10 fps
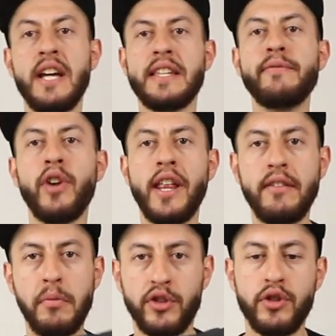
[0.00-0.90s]
se volete
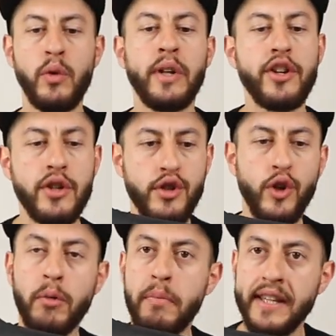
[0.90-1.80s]
vi porterò una recensione
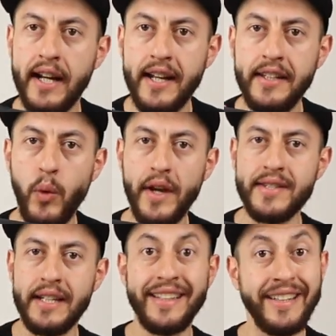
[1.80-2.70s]
completa anche di
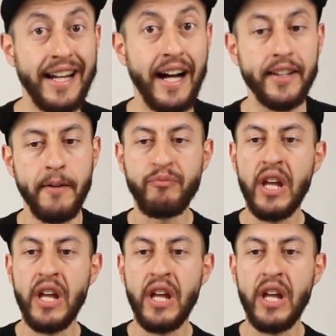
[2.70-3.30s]
questa, dedicata.